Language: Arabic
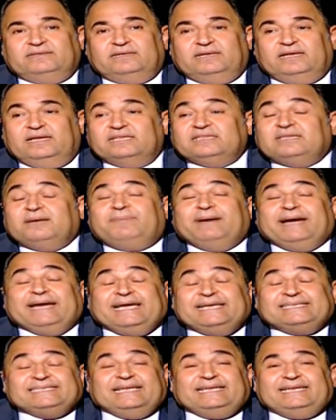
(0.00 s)
طب
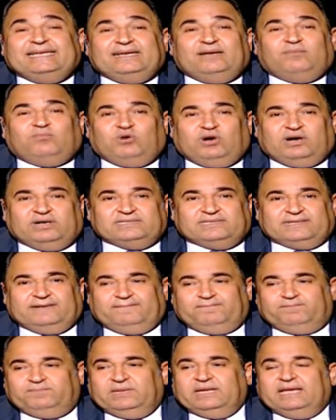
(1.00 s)
اجازه ليه لا مؤاخذه
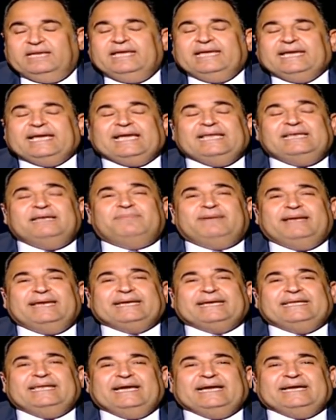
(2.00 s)
خلي
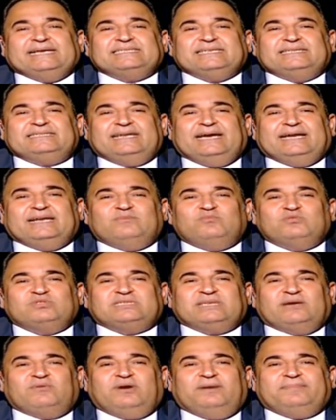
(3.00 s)
بالك الاجازه دي انا
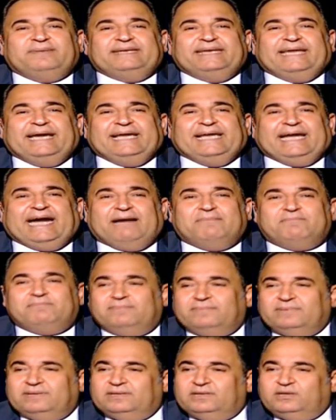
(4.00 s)
مستوعب انها يا عم
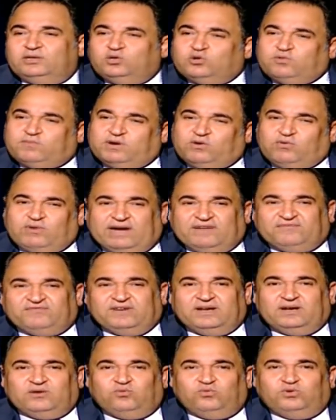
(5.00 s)
يوم
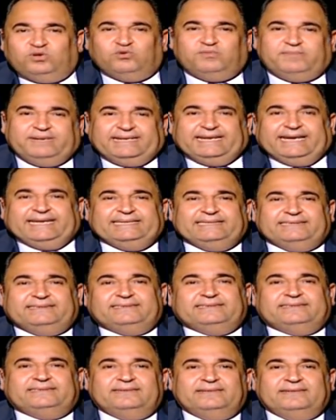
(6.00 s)
الوقفه ويومين عيد
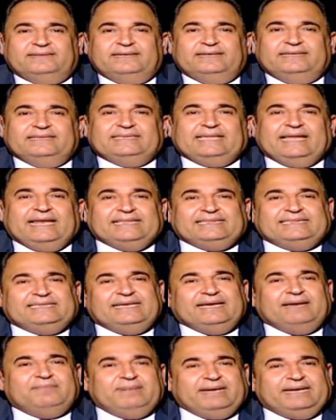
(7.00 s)
ثلاث
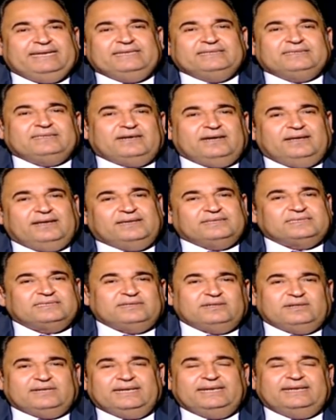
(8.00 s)
ايام عيد خلاص
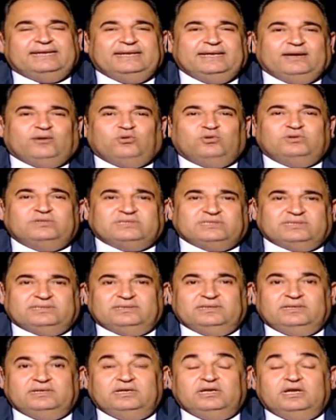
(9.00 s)
الليله خلصت
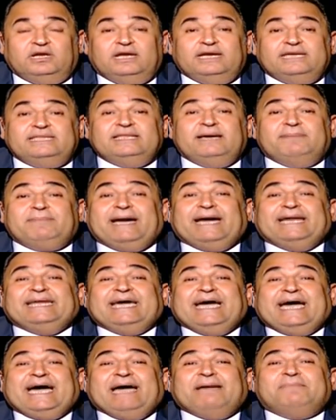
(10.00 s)
انما انا
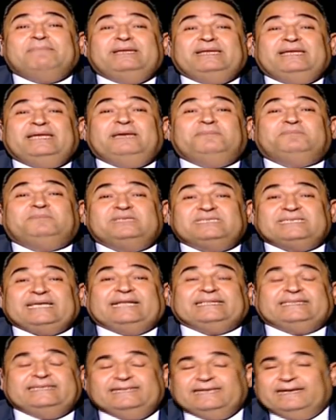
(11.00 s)
هعمل ايه
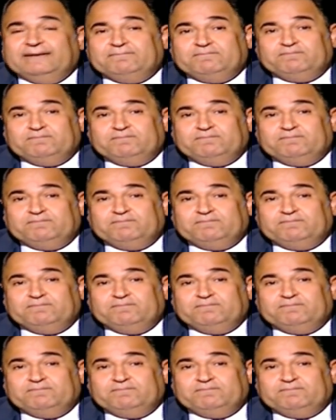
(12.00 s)
بتسعة ايام